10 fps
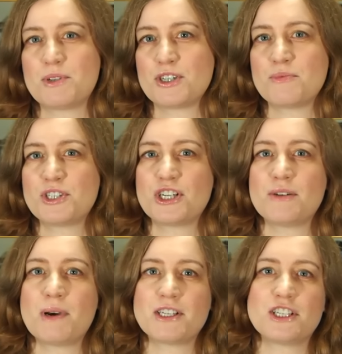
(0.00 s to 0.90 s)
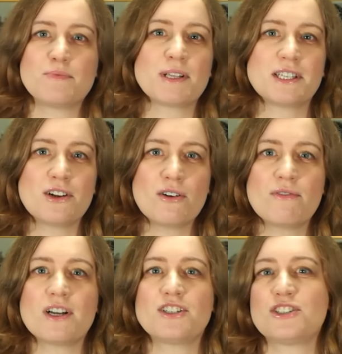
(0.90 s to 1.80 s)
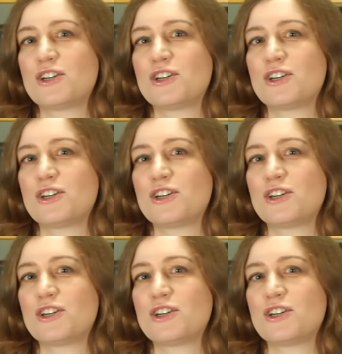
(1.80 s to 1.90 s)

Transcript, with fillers: Będziemy chcieli bardziej spacerować,